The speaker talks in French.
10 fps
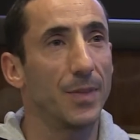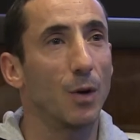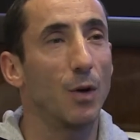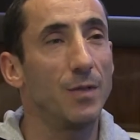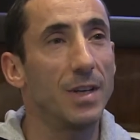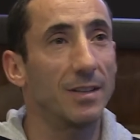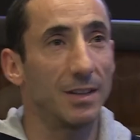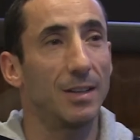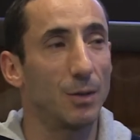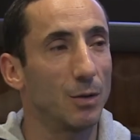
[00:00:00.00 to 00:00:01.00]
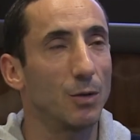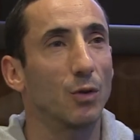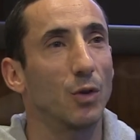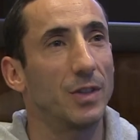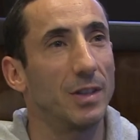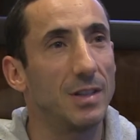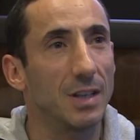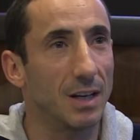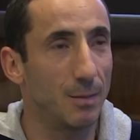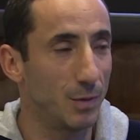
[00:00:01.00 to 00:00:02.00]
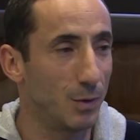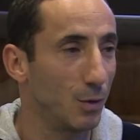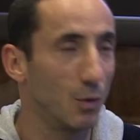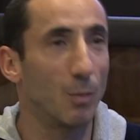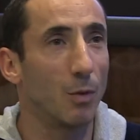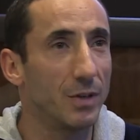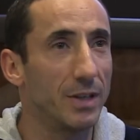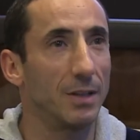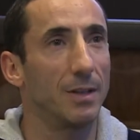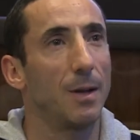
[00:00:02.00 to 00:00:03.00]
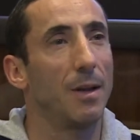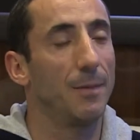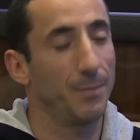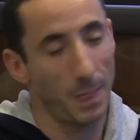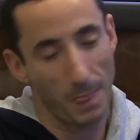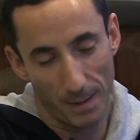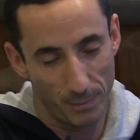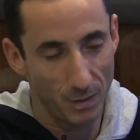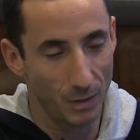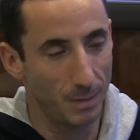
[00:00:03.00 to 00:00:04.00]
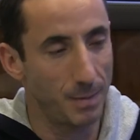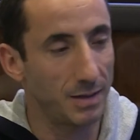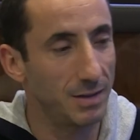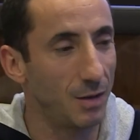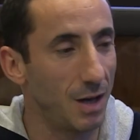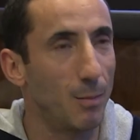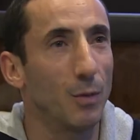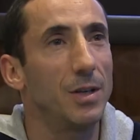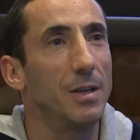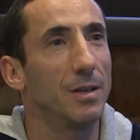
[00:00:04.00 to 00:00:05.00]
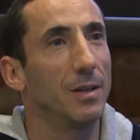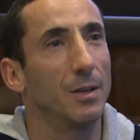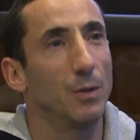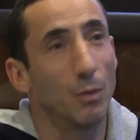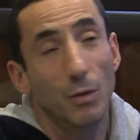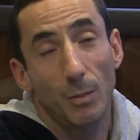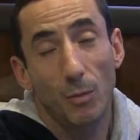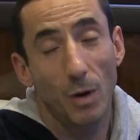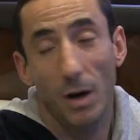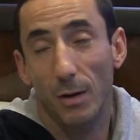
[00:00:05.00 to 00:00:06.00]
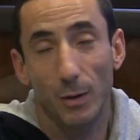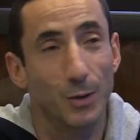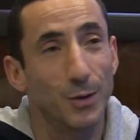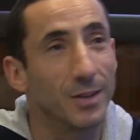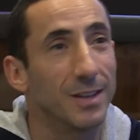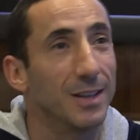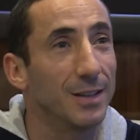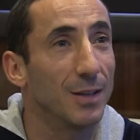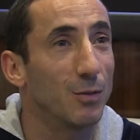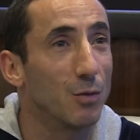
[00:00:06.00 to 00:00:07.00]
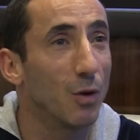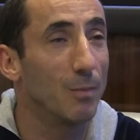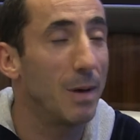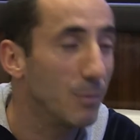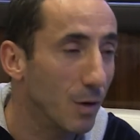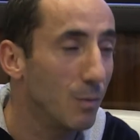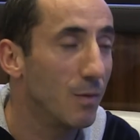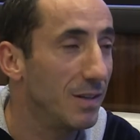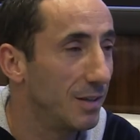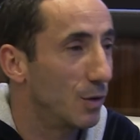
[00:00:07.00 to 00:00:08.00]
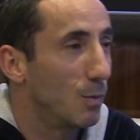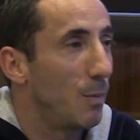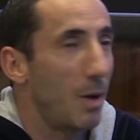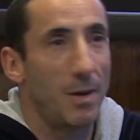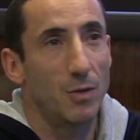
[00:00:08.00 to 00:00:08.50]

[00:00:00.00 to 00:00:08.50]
revenir, c'était de, se ressaisir et puis de rebondir. Et puis on est reparti, on a rebondi. Donc comme quoi, euh, il y a toujours, même dans le mauvais, c'est ce que mon père m'a